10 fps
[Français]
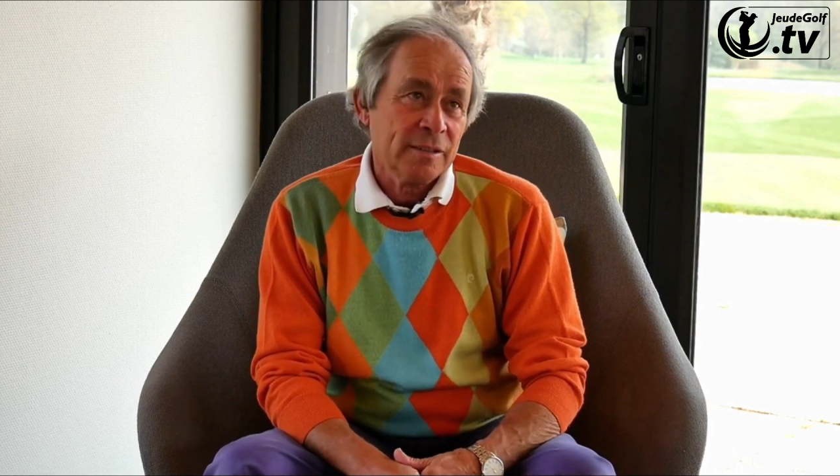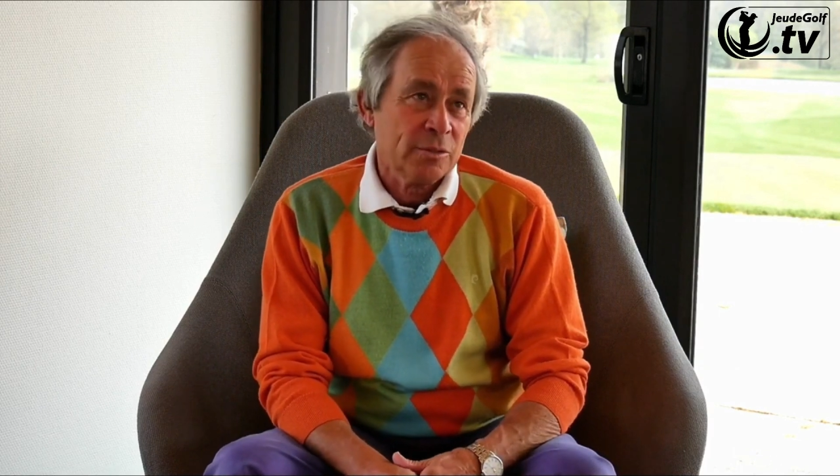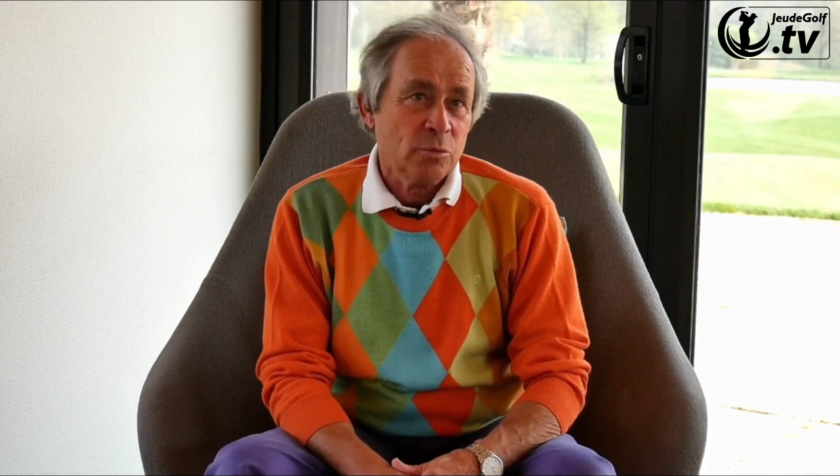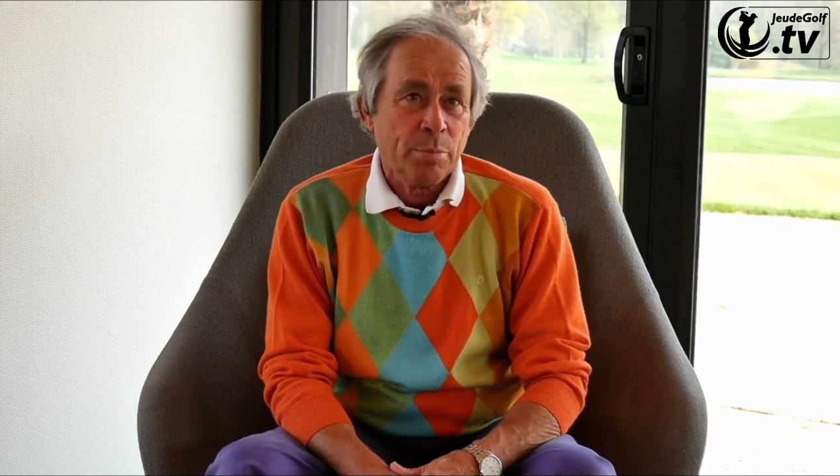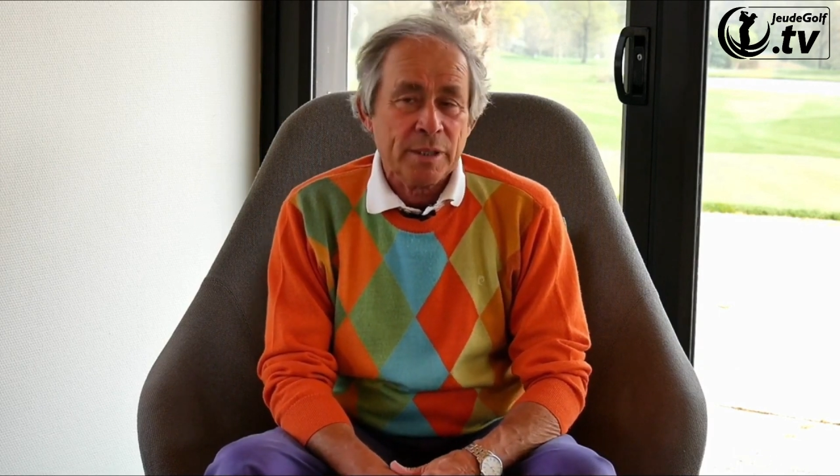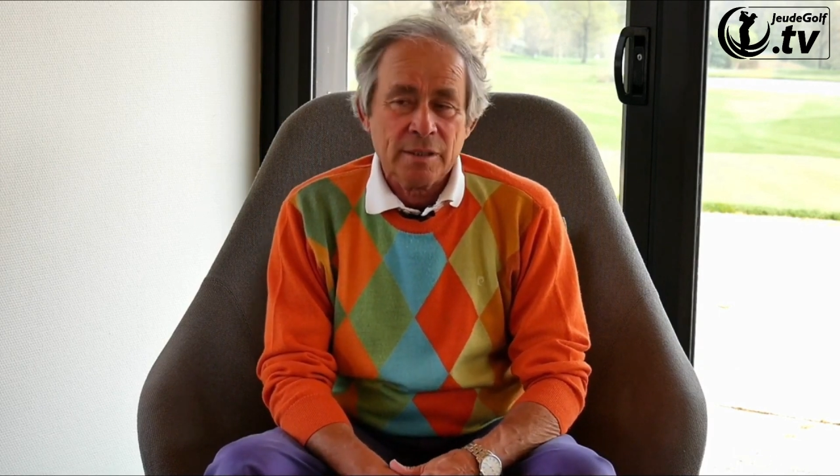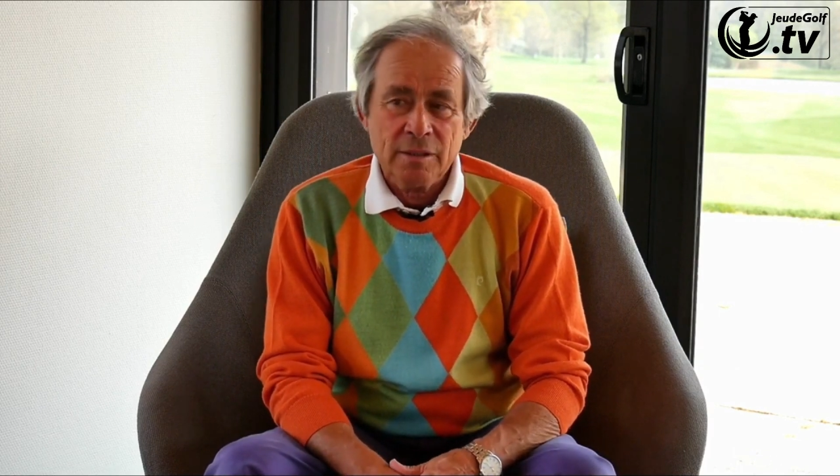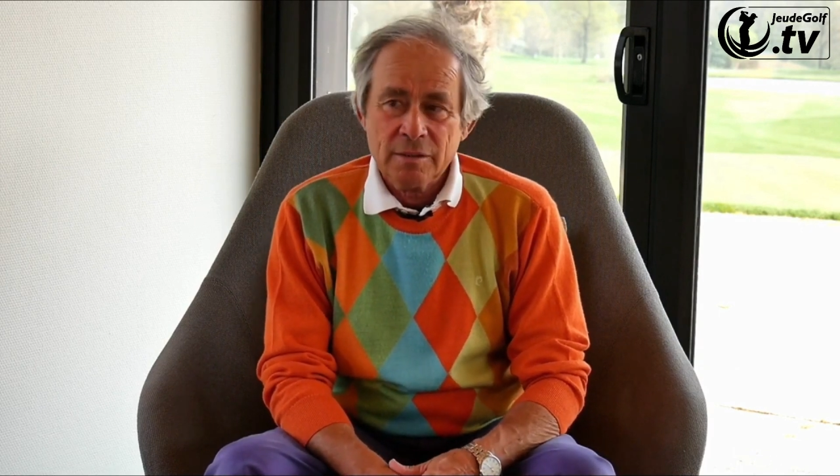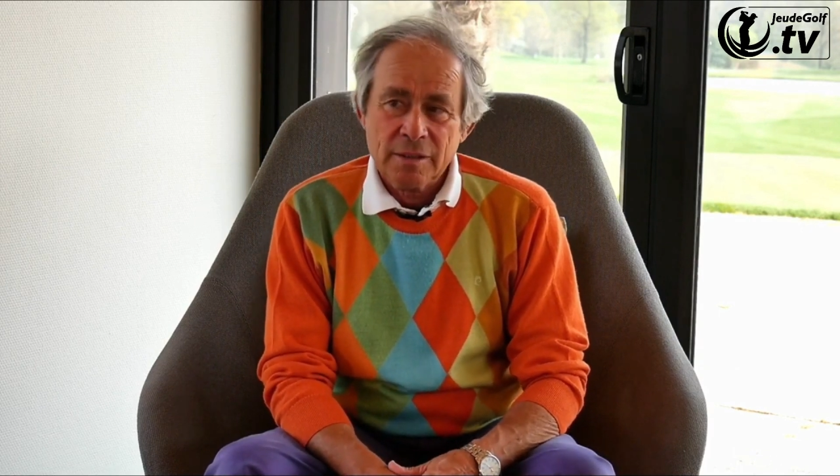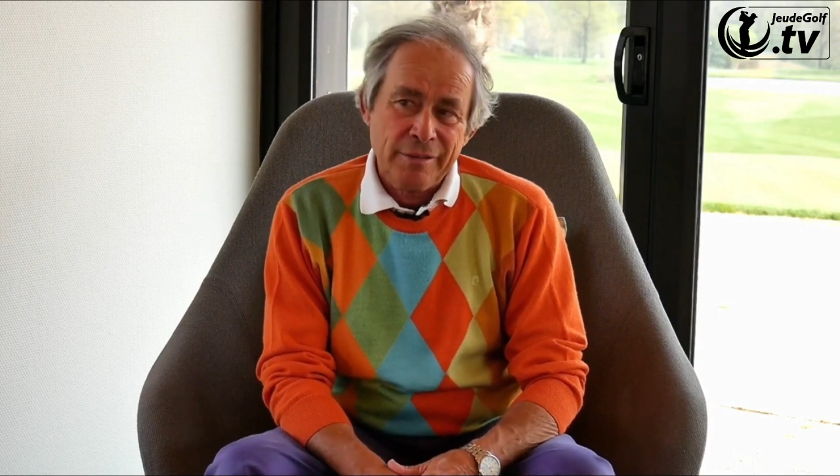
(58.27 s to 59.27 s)
saison
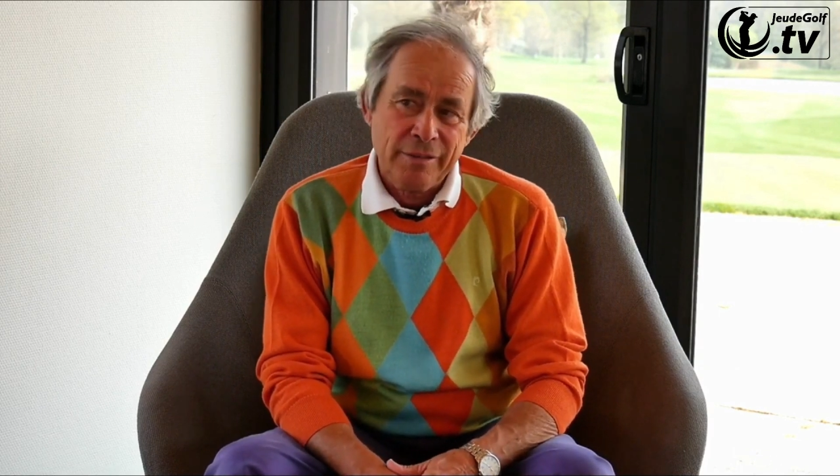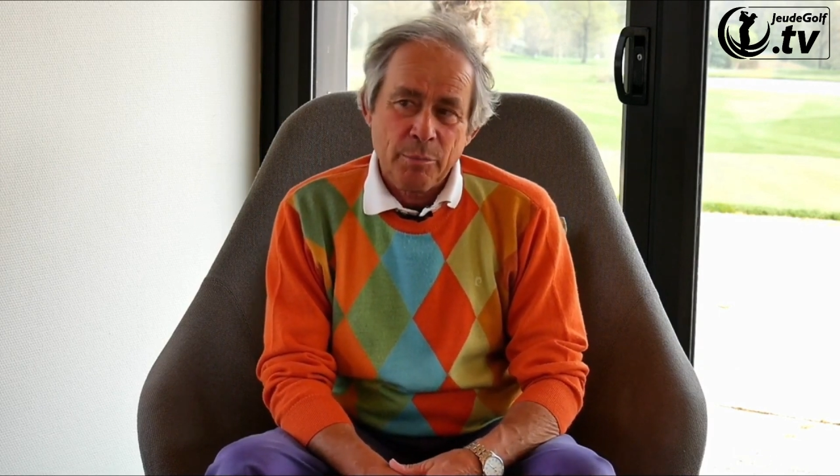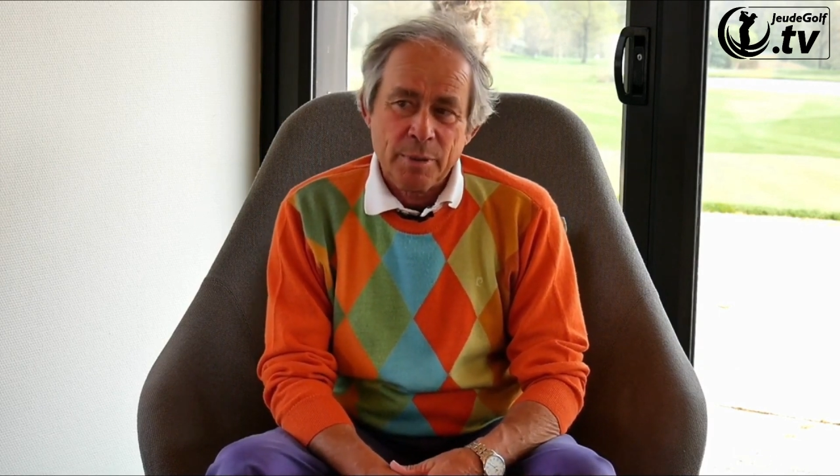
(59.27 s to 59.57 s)
précédente, l'hiver